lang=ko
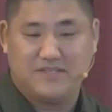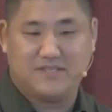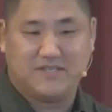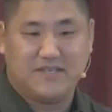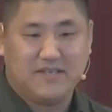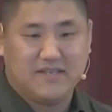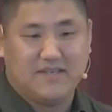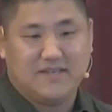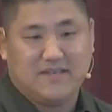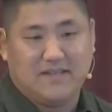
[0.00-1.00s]
이처럼
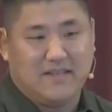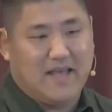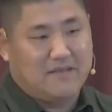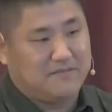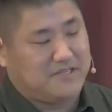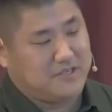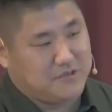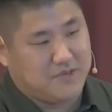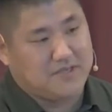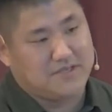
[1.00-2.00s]
다윗은
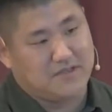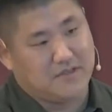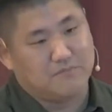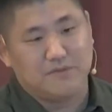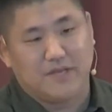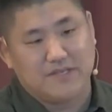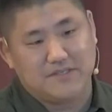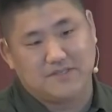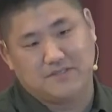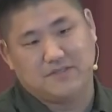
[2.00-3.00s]
그의
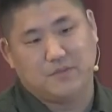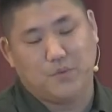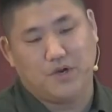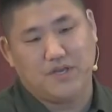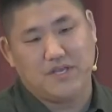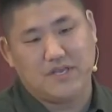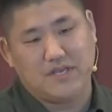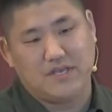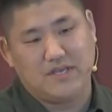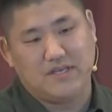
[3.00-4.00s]
기도
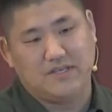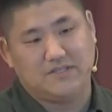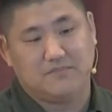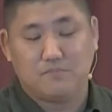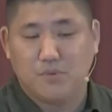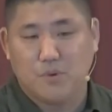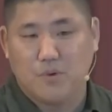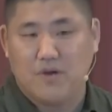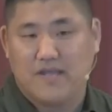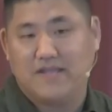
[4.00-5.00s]
가운데에서 먼저
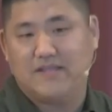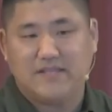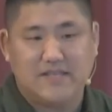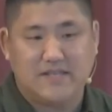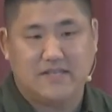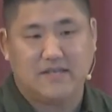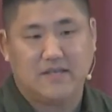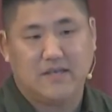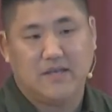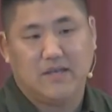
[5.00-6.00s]
자기 자신에 대해서
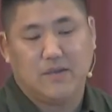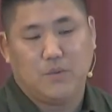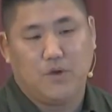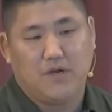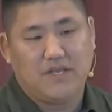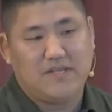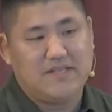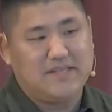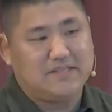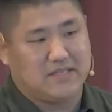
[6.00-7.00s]
자신이
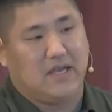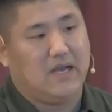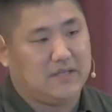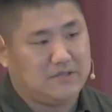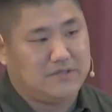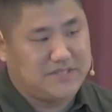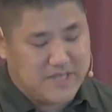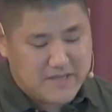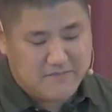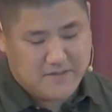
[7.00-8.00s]
속한 처한
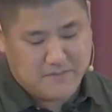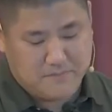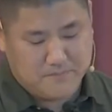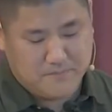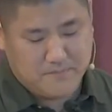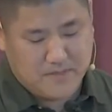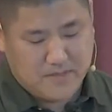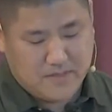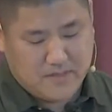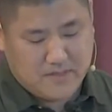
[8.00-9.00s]
상황에 대해서
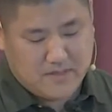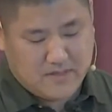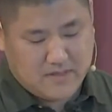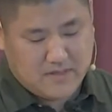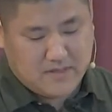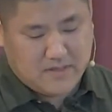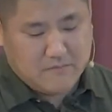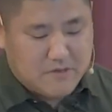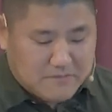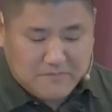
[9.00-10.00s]

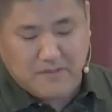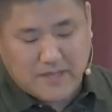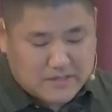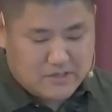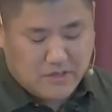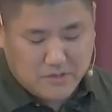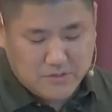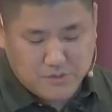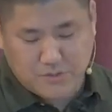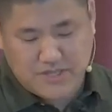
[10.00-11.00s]
생각하고
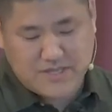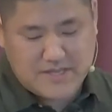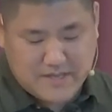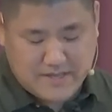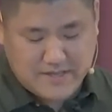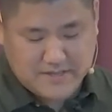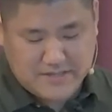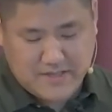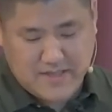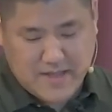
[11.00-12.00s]

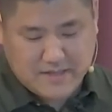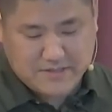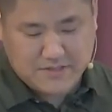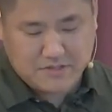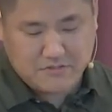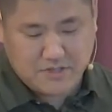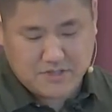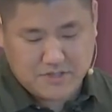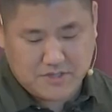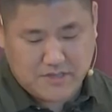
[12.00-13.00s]
그것을 가지고 주님께
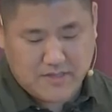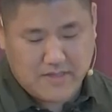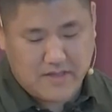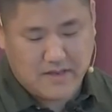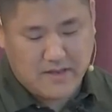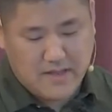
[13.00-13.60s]
나아가며